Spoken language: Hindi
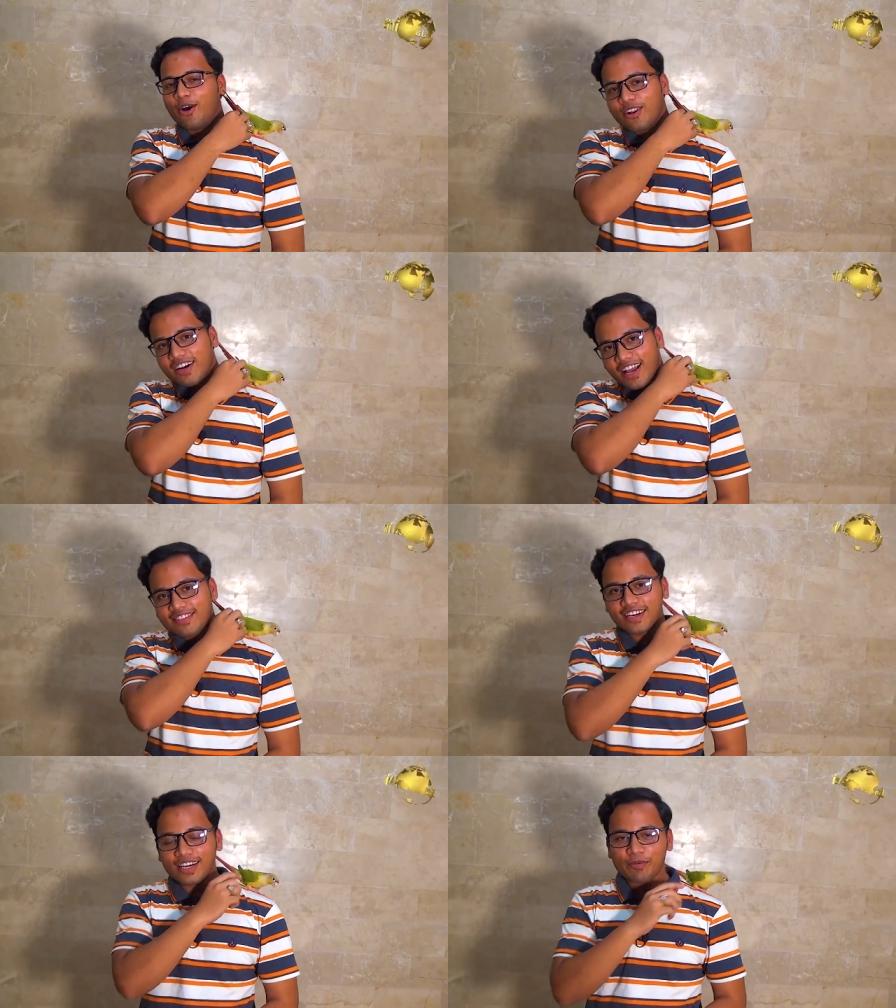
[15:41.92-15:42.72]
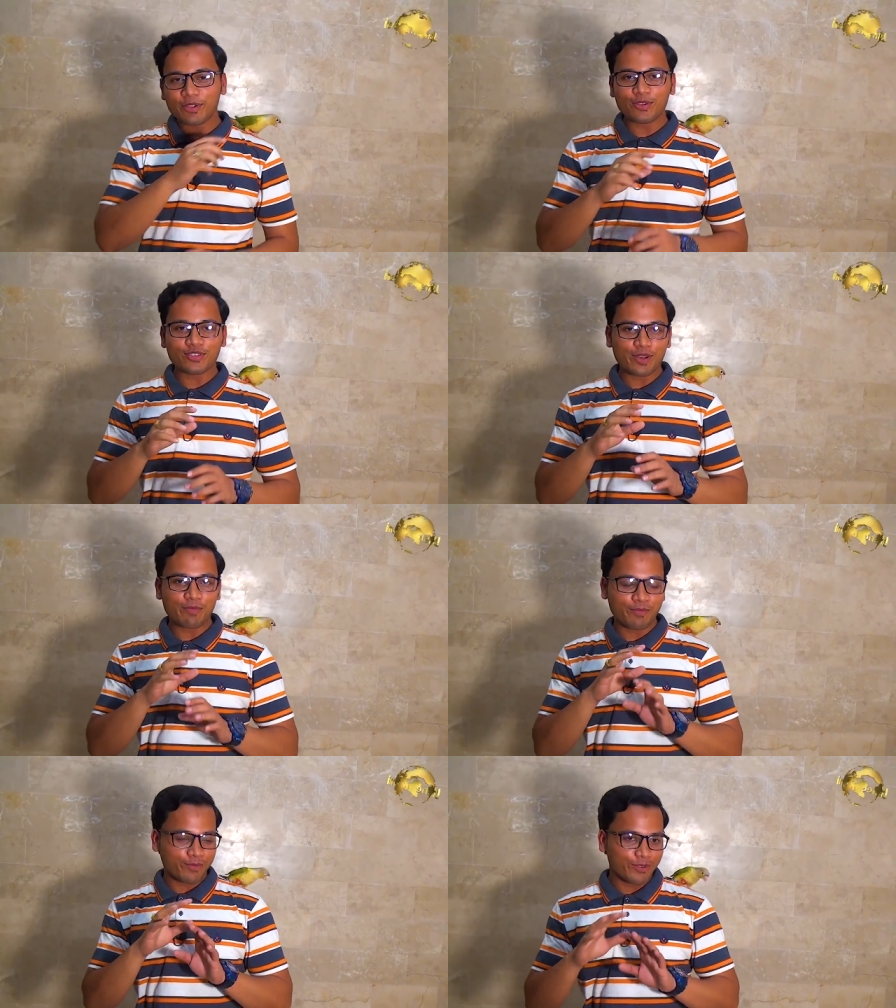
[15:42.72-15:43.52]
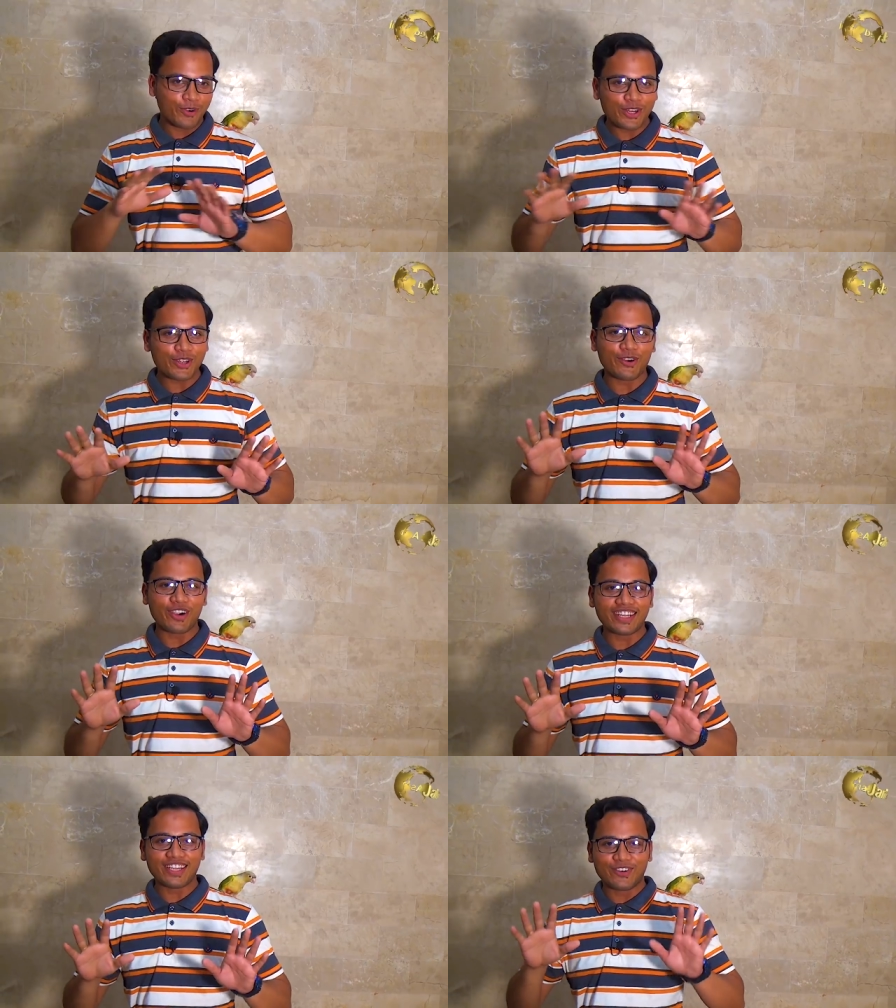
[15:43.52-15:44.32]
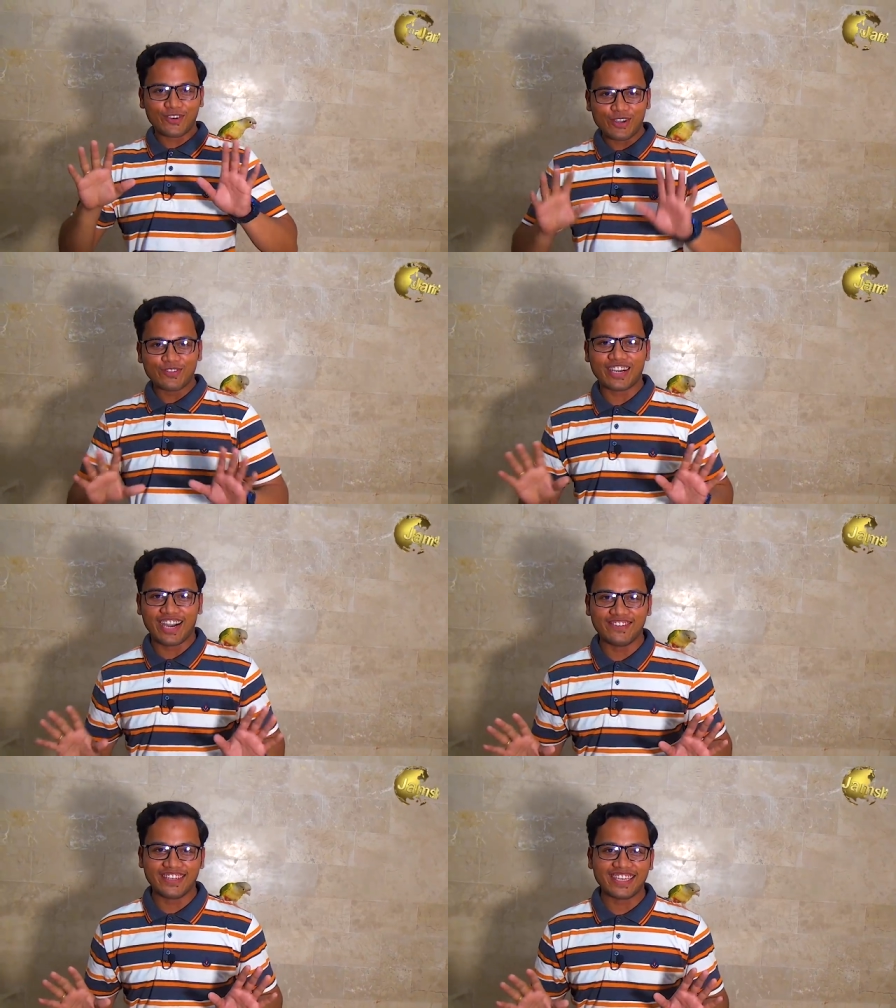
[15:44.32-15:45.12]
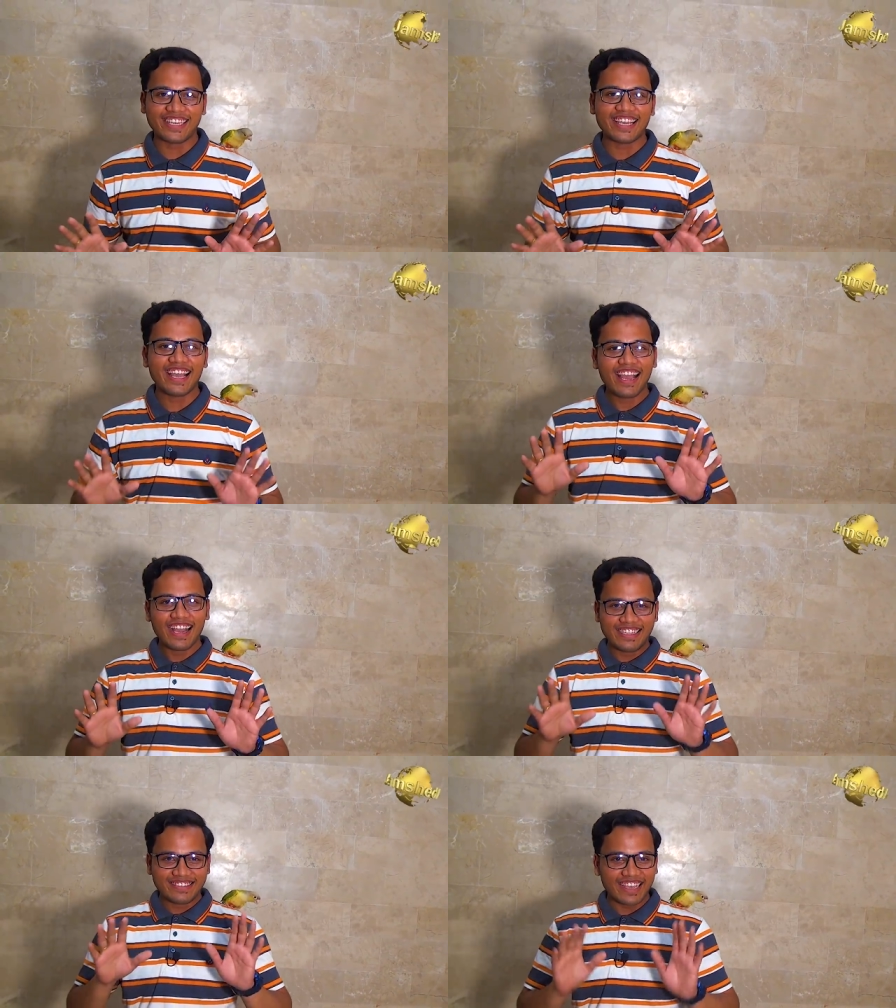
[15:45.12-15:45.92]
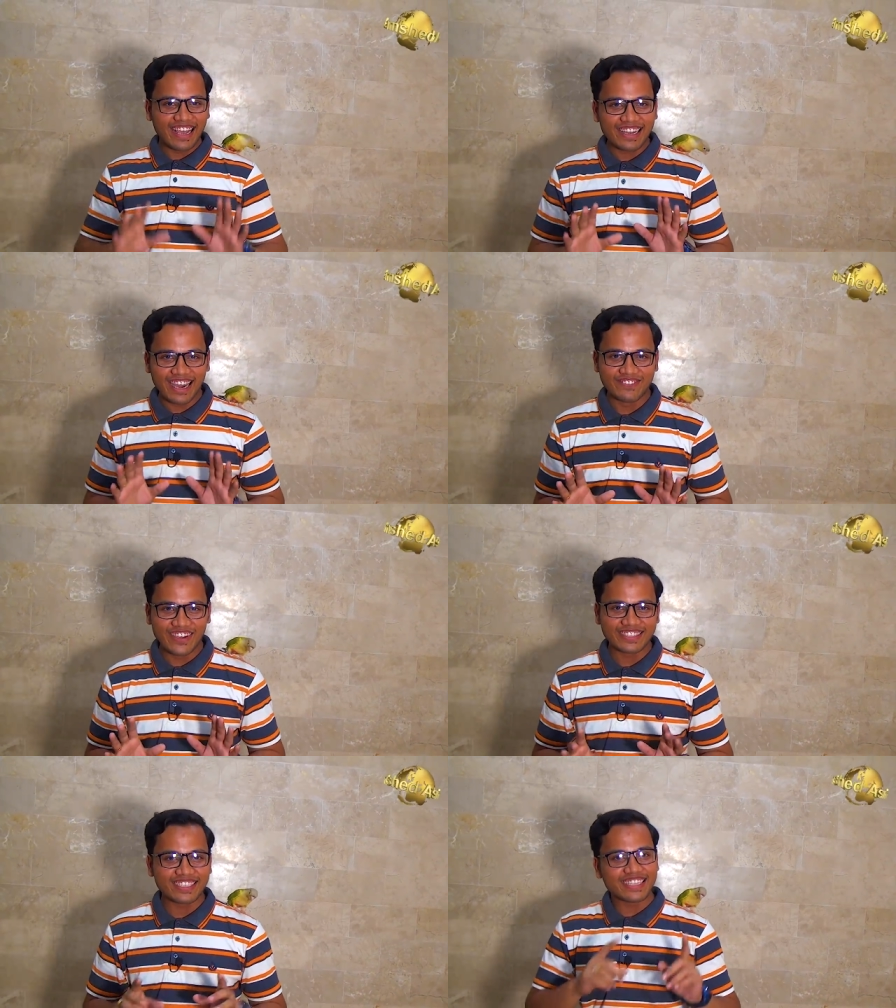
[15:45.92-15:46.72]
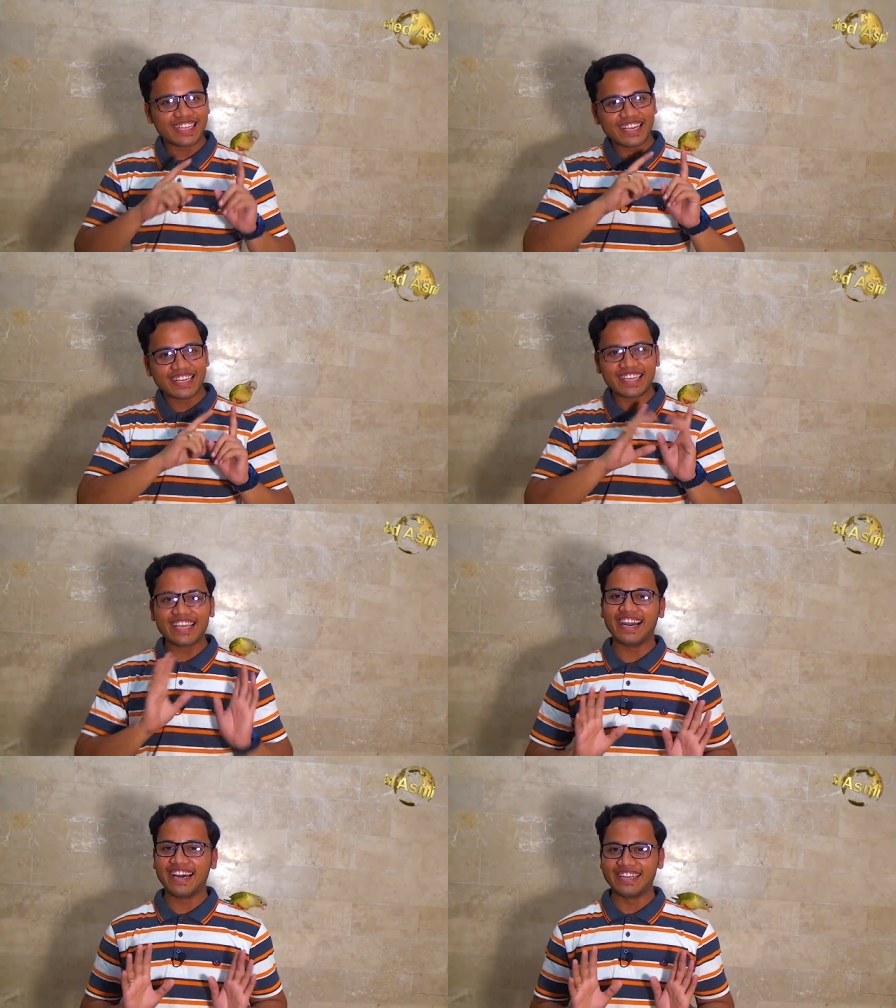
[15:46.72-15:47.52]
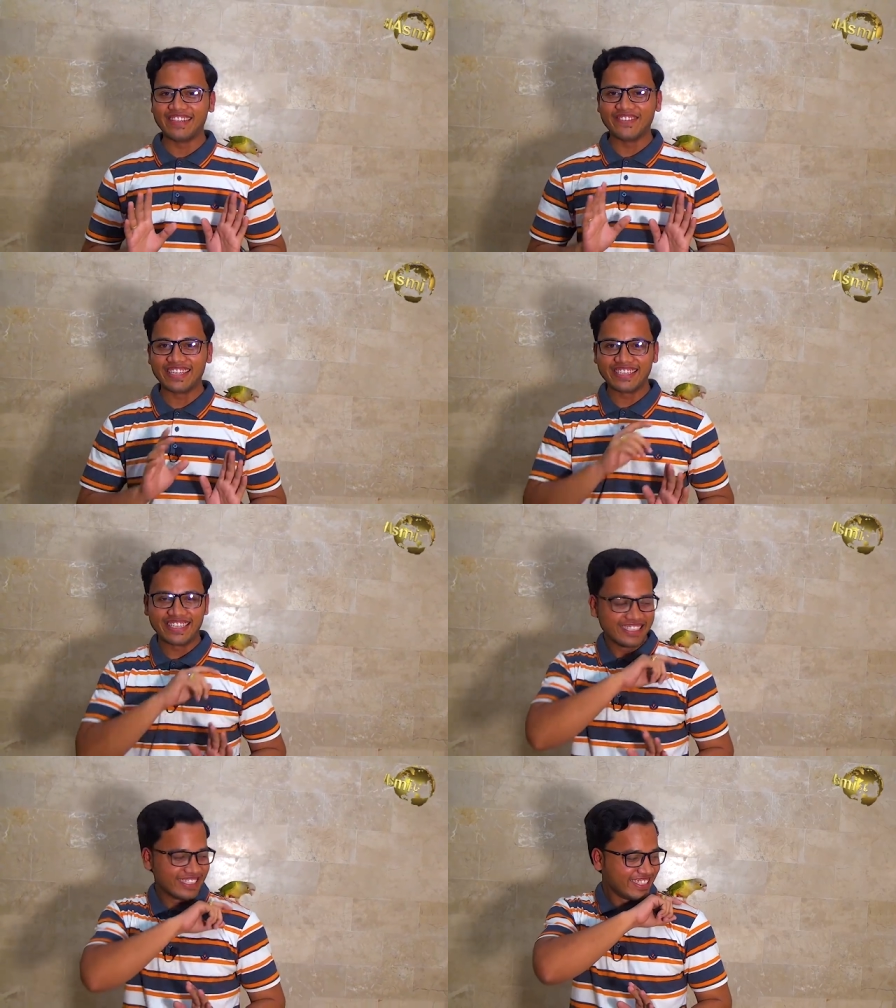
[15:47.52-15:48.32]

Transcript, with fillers: और लड़ाई झगड़े में तो उसका कोई रिकॉर्ड नहीं है कोई मुकाबला नहीं है इंसान हार मान जाते हैं लेकिन ये हार नहीं मानता